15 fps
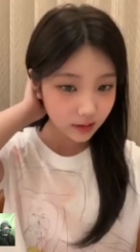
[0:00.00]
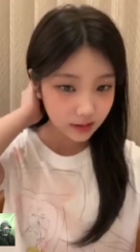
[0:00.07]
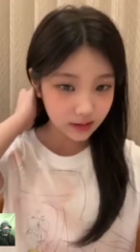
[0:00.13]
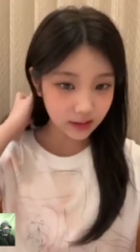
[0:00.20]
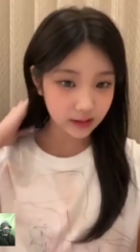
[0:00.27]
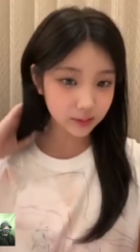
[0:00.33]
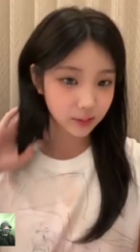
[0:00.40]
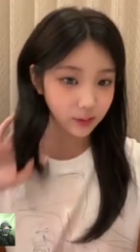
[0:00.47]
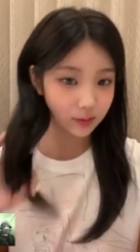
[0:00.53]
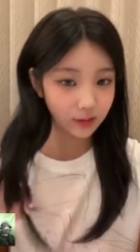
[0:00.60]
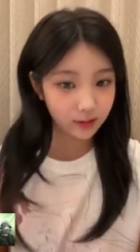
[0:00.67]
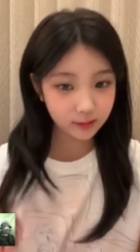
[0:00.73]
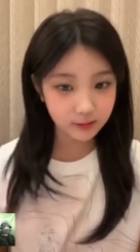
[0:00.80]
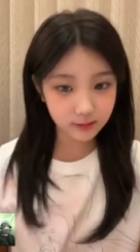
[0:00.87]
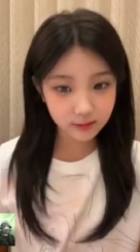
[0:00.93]
그래서 아쉽게도
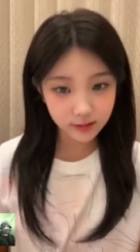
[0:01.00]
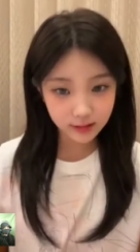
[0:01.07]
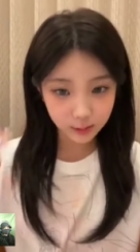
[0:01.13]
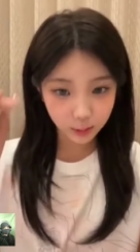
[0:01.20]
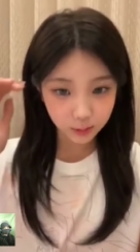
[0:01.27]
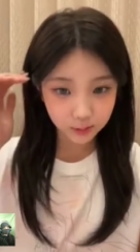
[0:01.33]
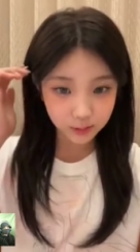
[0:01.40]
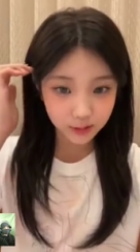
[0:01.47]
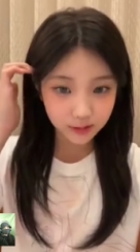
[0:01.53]
뒷구르기는 못